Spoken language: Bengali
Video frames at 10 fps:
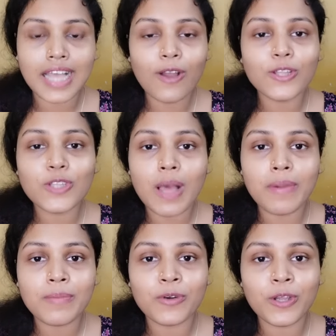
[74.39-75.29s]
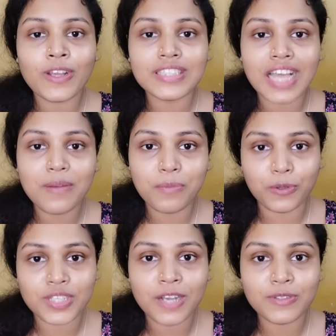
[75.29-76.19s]
তাহলে তো আমার মনে হয় তার
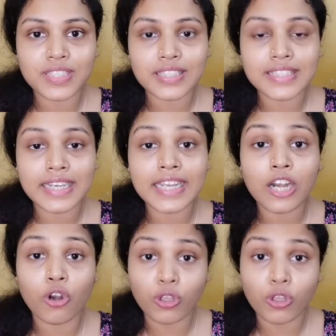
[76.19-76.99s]
বোঝা উচিত যে এটা